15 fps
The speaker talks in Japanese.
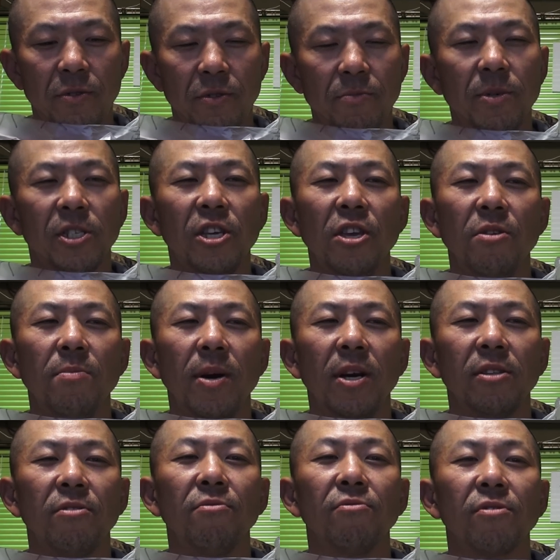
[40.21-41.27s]
まあ、
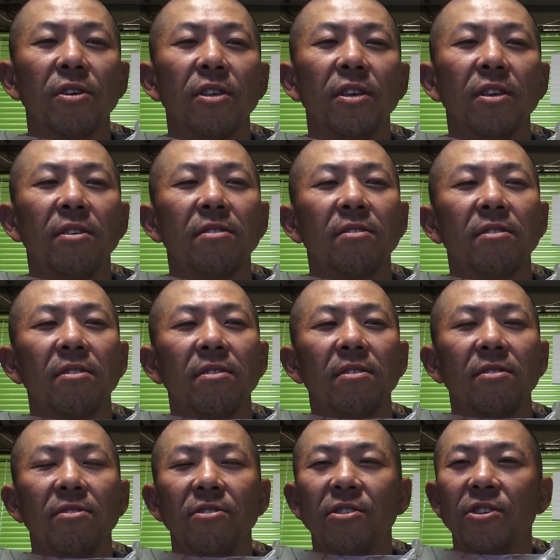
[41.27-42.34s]
シェイバーっていうんですかね。
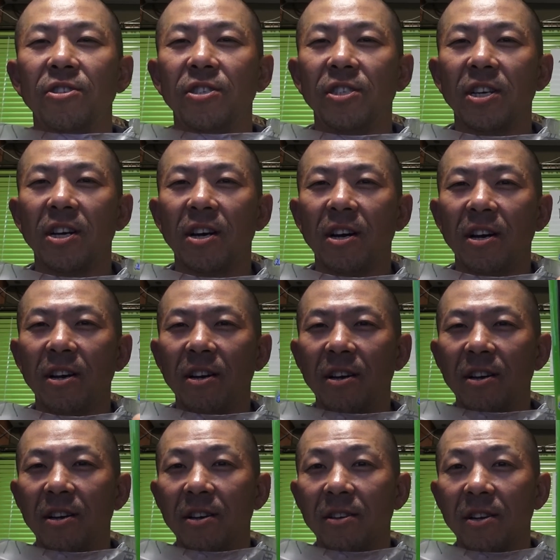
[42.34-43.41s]
T 字が、
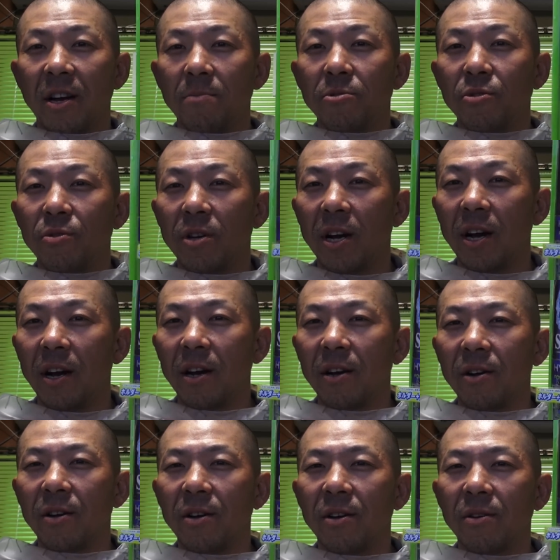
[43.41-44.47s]
カミソリが、
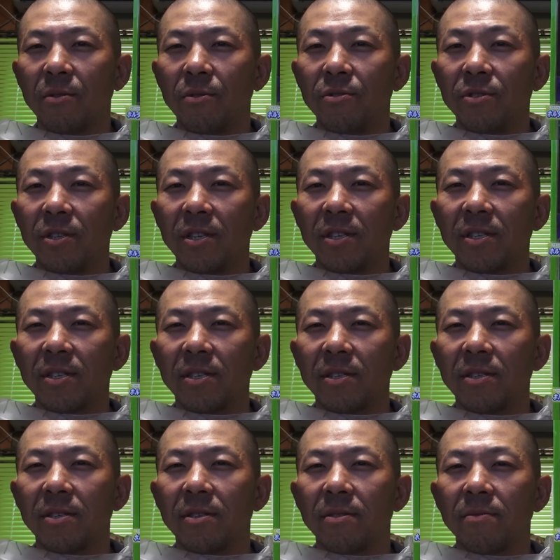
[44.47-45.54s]
こいつで
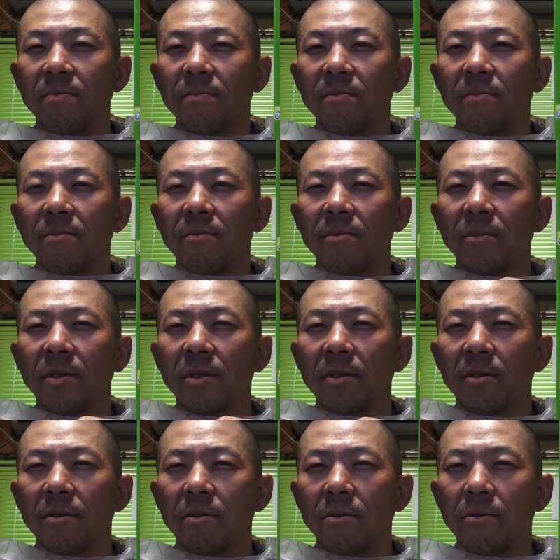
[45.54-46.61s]
す。
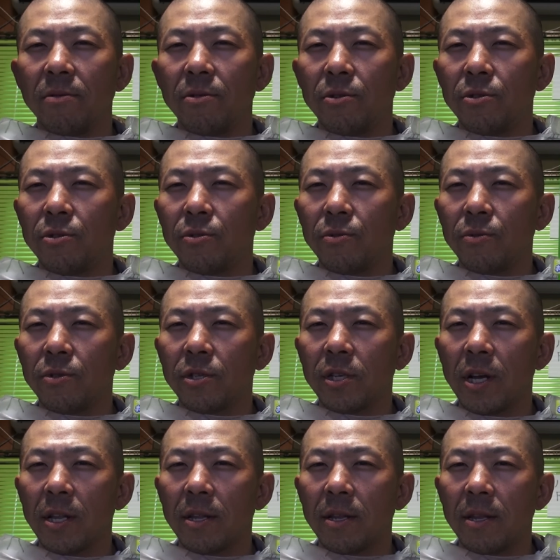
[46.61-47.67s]
こいつを
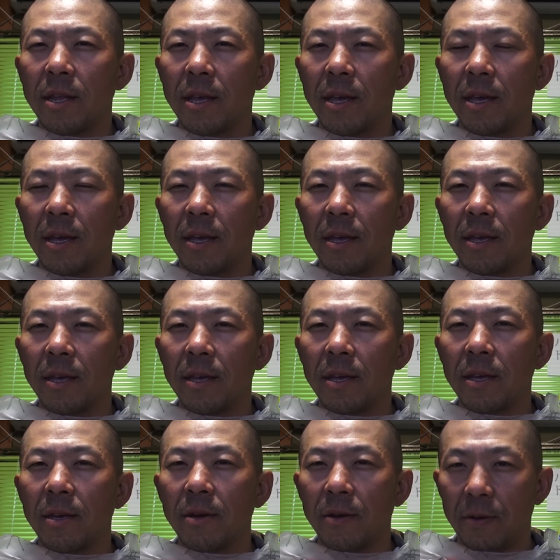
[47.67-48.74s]
使って、
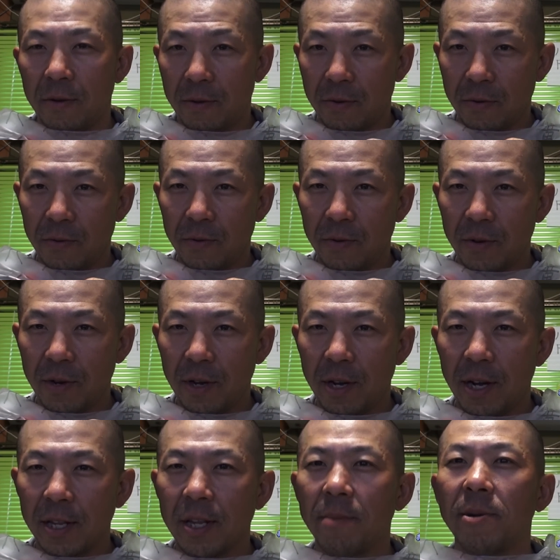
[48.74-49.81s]
この
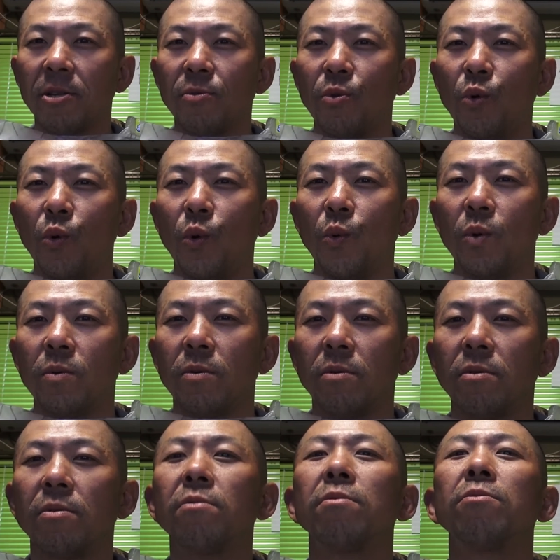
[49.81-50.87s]
頭と、
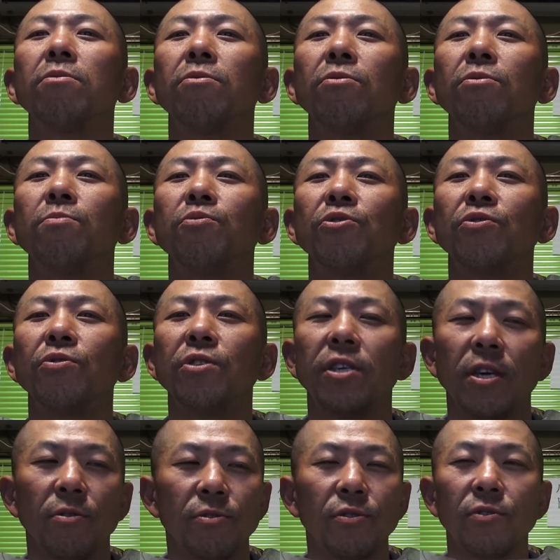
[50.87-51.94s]
この武将
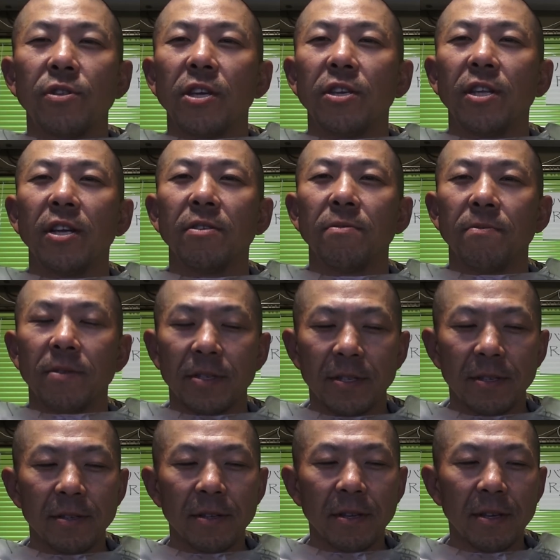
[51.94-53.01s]
髭を剃っていきたいと思います。